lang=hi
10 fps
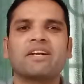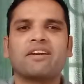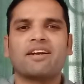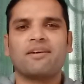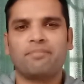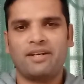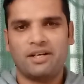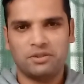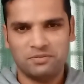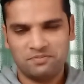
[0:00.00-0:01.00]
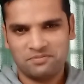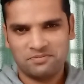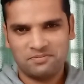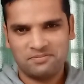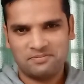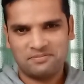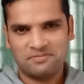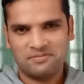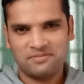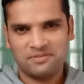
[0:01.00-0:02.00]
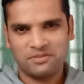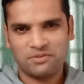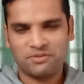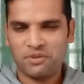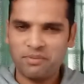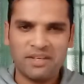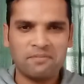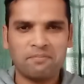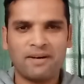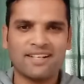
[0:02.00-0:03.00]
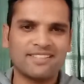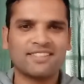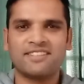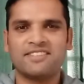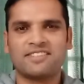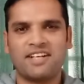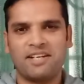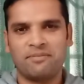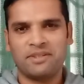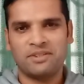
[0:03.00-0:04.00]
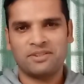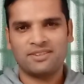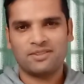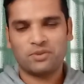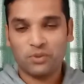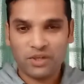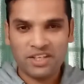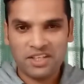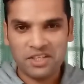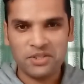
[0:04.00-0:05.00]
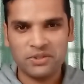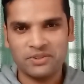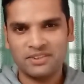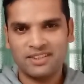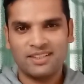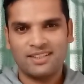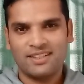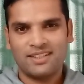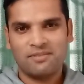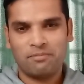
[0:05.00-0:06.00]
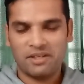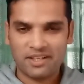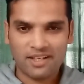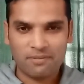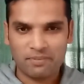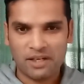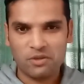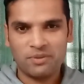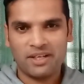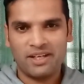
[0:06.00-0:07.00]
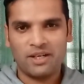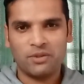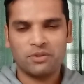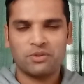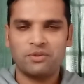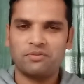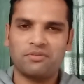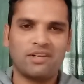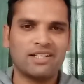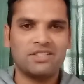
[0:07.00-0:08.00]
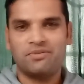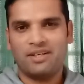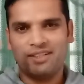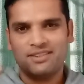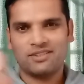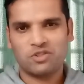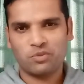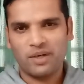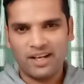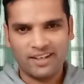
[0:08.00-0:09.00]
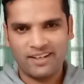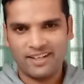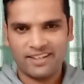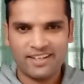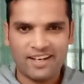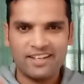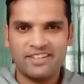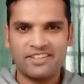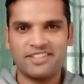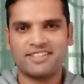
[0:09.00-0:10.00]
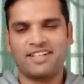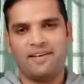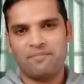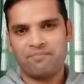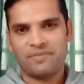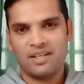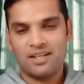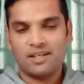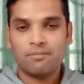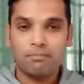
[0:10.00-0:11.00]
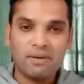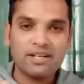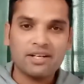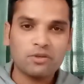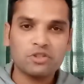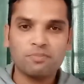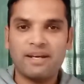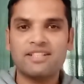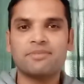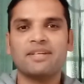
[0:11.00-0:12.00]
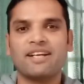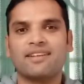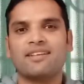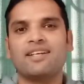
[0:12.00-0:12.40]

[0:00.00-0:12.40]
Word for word: मटर का पुलाव वो भी पाकिस्तानी स्टाइल में कुकिंग की हो मटर का पुलाव बनाया हो वाह जी वाह अल्लाह क्या ही टेस्ट है मटर को स्पेनिश में कहते